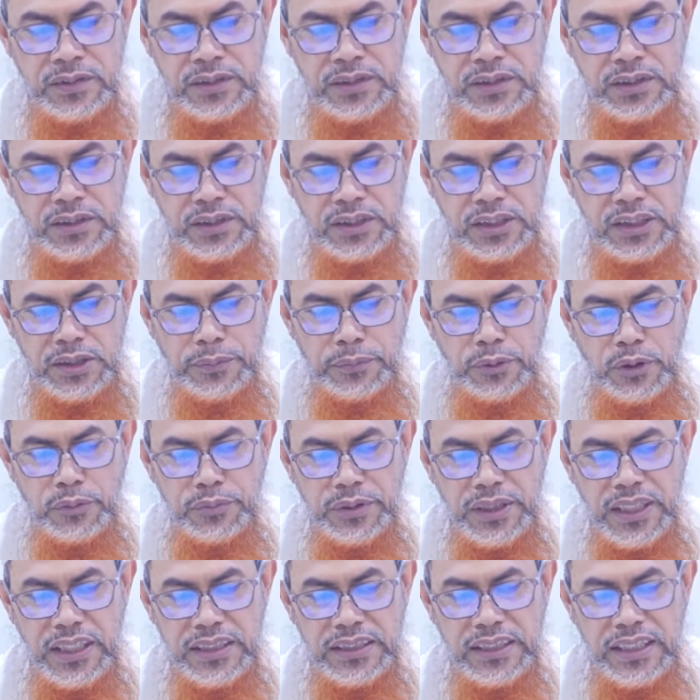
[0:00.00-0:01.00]

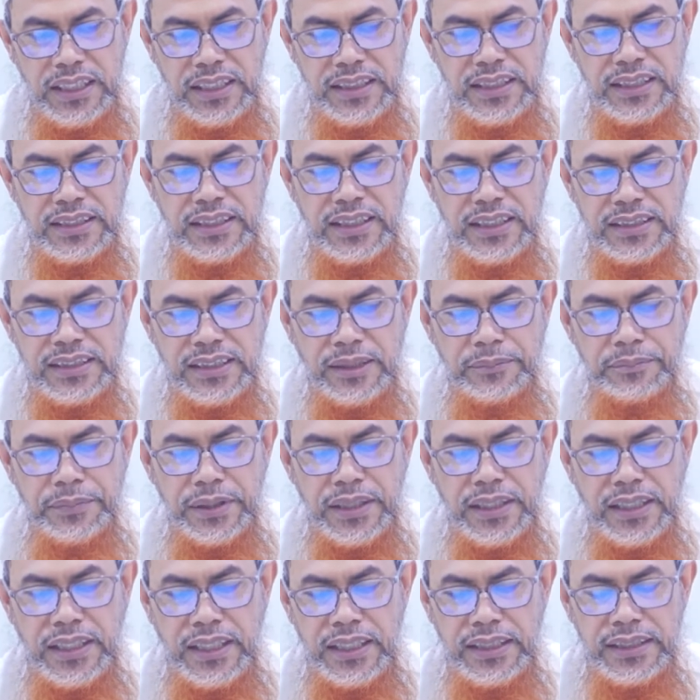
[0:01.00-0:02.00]
Sebelumnya telah kita
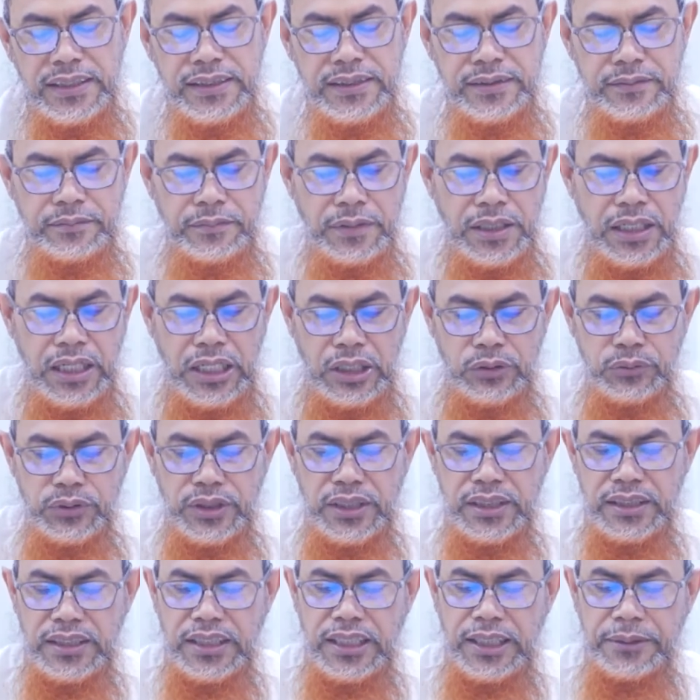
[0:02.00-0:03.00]
sampaikan melalui
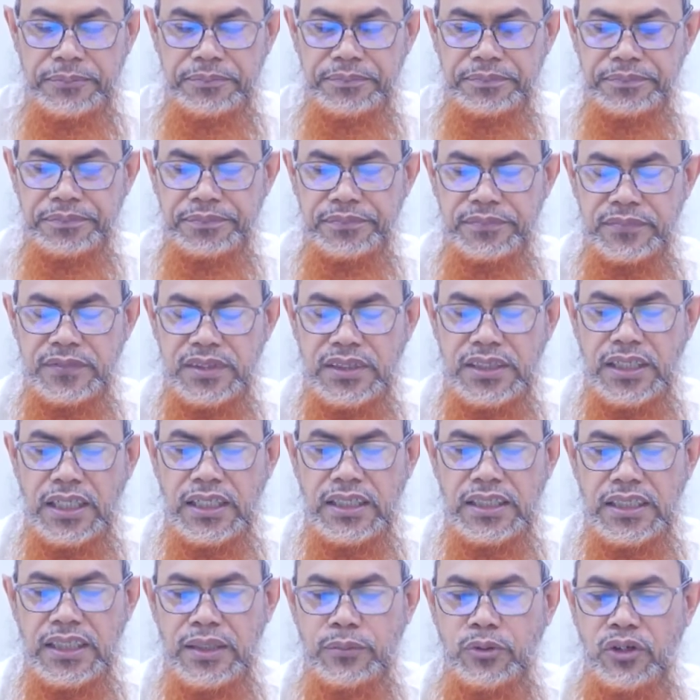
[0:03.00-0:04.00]
kitab
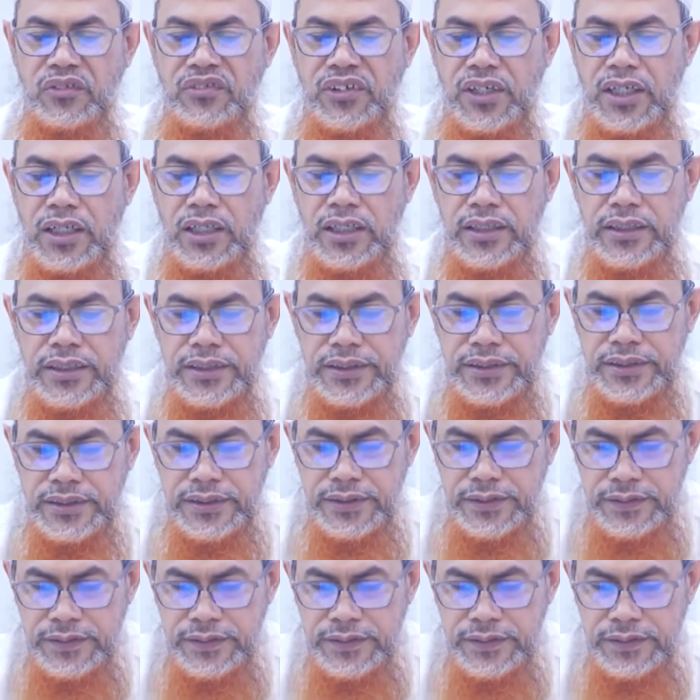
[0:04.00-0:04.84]
Takribul Faraid,